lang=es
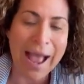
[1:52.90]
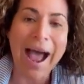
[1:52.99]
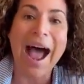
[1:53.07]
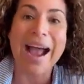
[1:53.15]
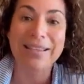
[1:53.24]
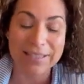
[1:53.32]

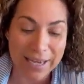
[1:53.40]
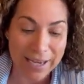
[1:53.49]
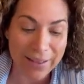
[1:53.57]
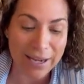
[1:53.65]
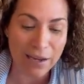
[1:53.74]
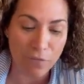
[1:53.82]

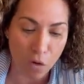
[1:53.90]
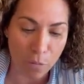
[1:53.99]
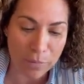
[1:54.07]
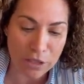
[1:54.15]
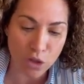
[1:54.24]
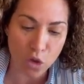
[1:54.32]
Acceda a la
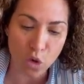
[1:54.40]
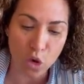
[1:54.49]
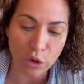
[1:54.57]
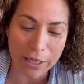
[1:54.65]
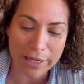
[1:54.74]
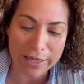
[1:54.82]
información
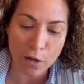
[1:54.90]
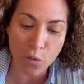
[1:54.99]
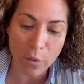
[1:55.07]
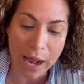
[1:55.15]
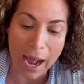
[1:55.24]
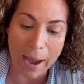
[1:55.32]
contenida en un